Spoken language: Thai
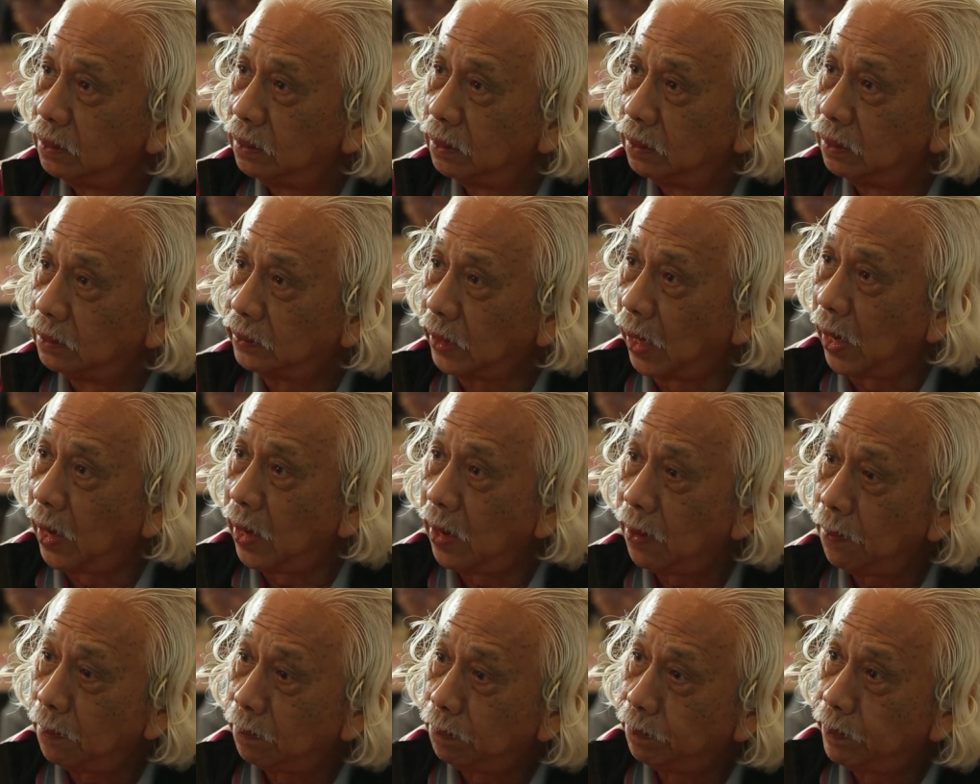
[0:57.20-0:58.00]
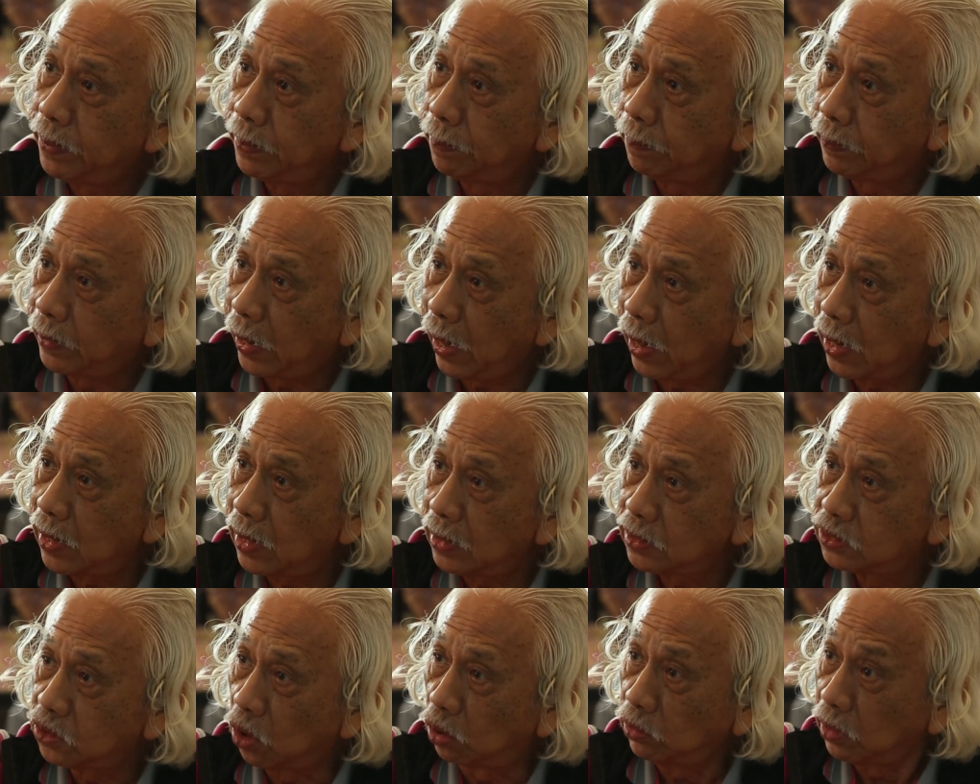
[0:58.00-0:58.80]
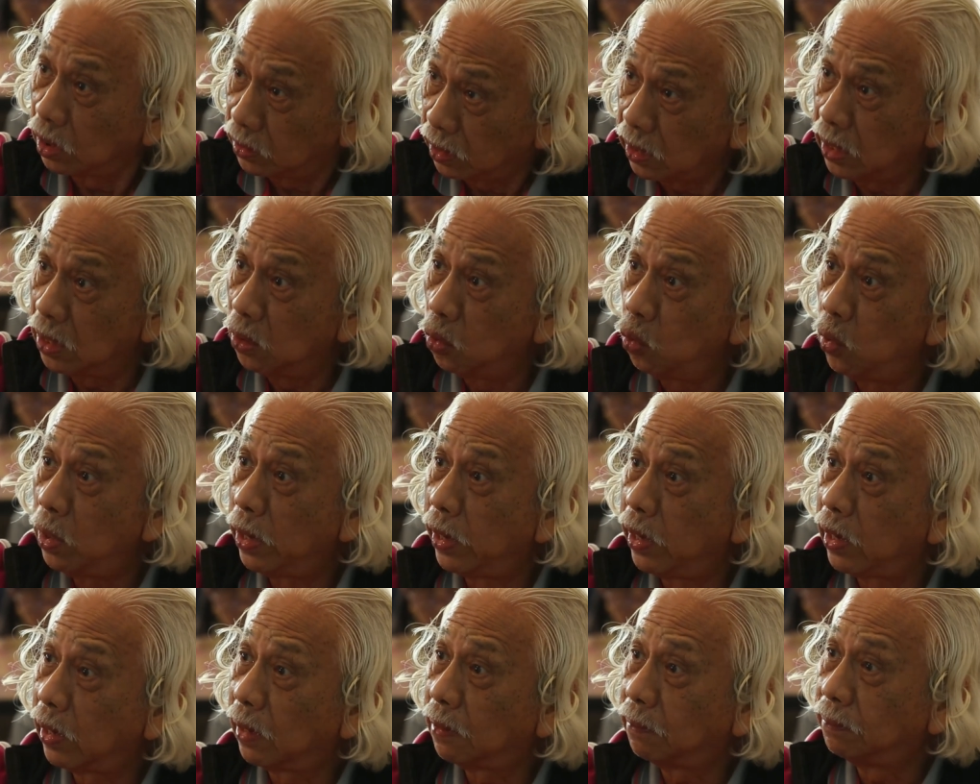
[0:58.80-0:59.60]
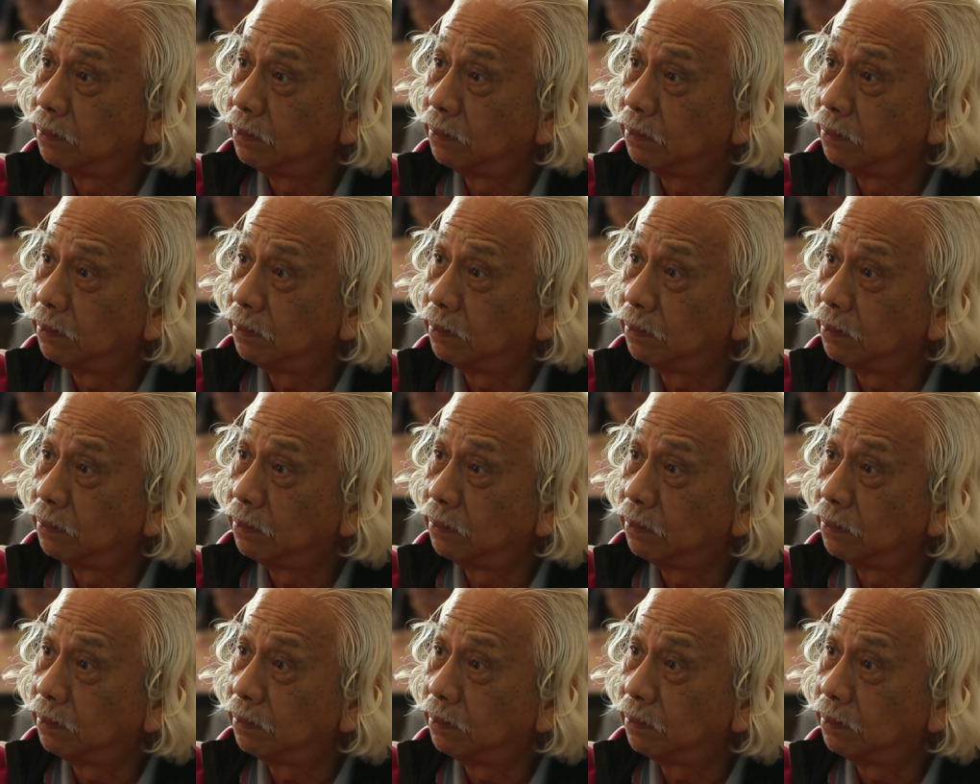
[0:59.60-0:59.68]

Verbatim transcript: นั่นเองนะคะ และแน่นอนว่ากิจกรรมเหล่านี้เนี่ยเขา